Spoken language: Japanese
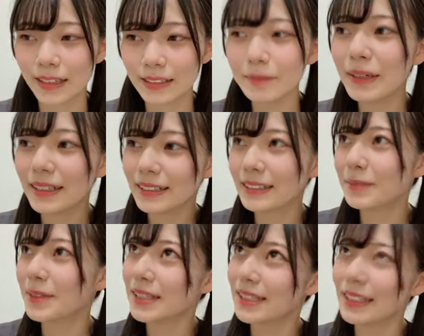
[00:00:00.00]
今一
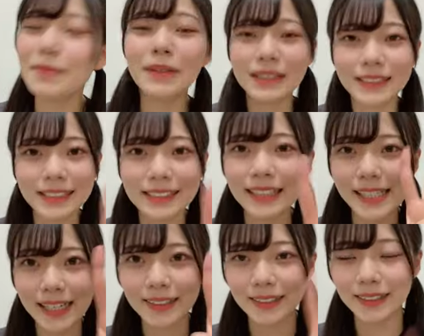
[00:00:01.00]
番好き今好きな
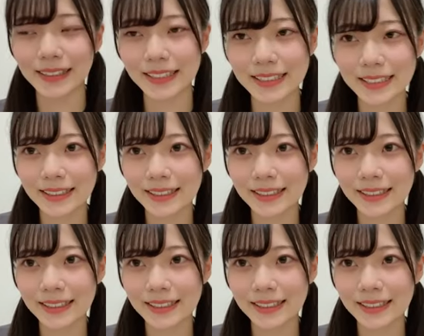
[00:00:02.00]
3曲です